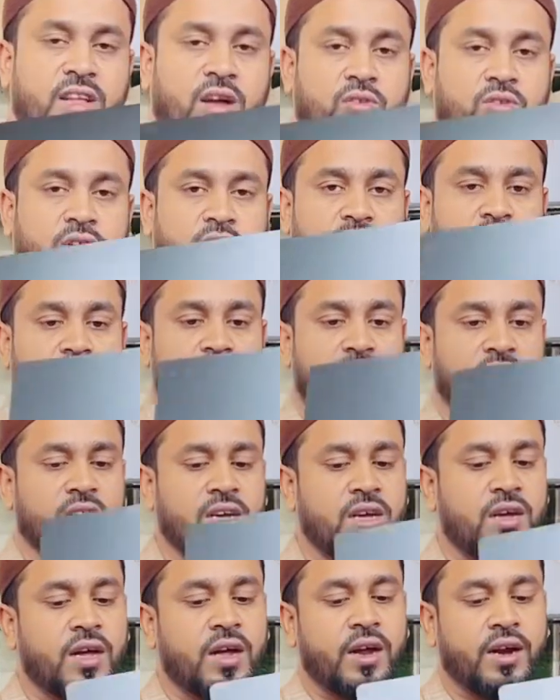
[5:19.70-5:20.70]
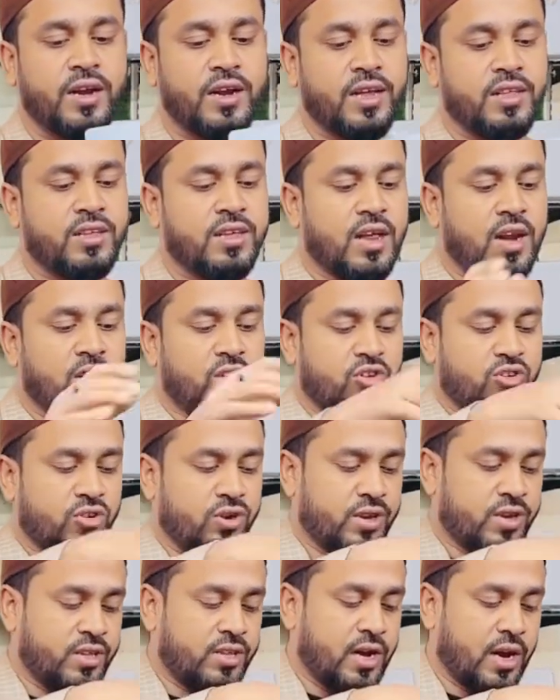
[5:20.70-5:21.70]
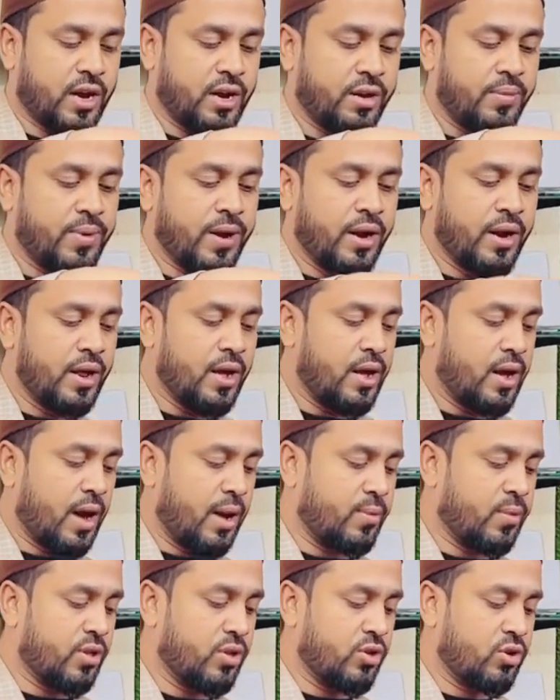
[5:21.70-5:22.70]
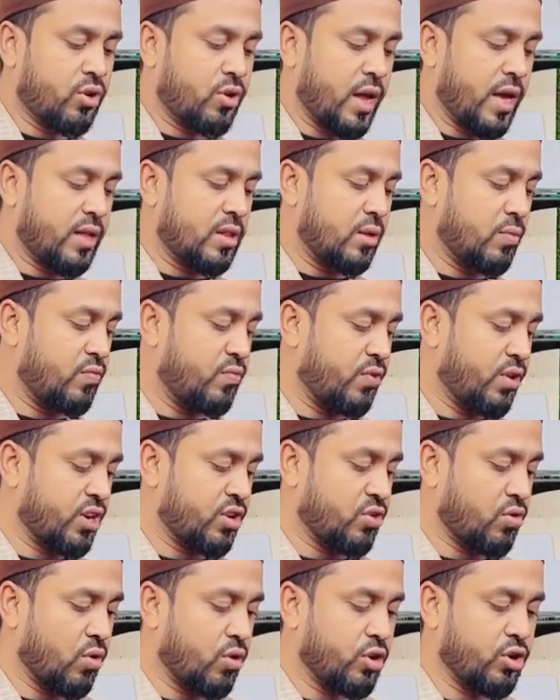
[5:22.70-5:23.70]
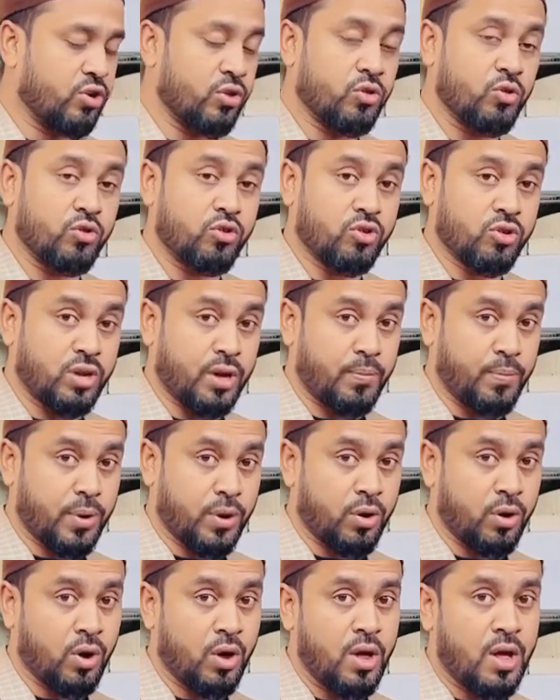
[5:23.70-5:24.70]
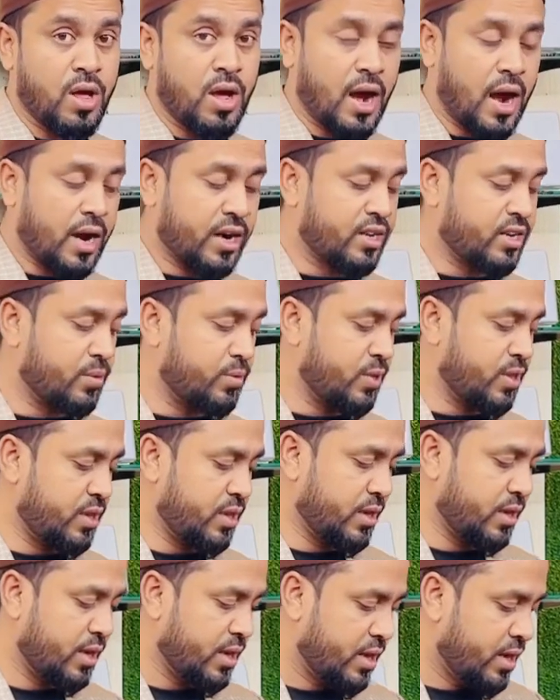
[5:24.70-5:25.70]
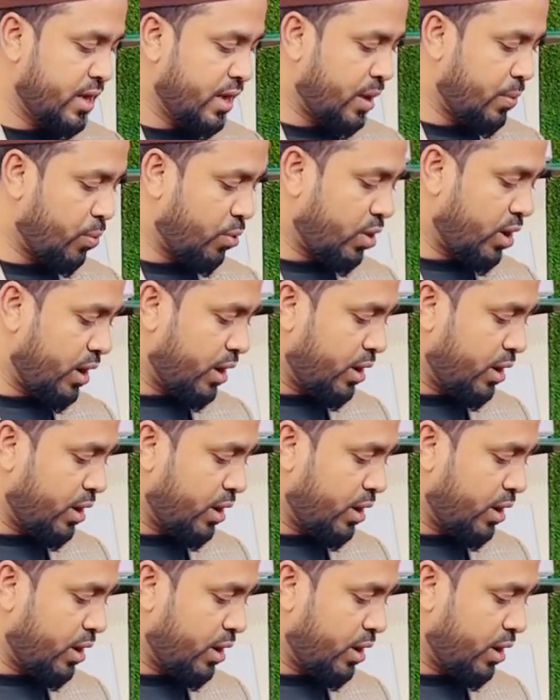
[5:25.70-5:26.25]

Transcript: থাউজেন্ডে দিচ্ছি টেন জেনারেশনটি যারা নেবেন আপনাদের জন্য একদম ফ্রেশ কন্ডিশন দুশো ছাপ্পান্ন আট জিবি দিয়ে এরপরে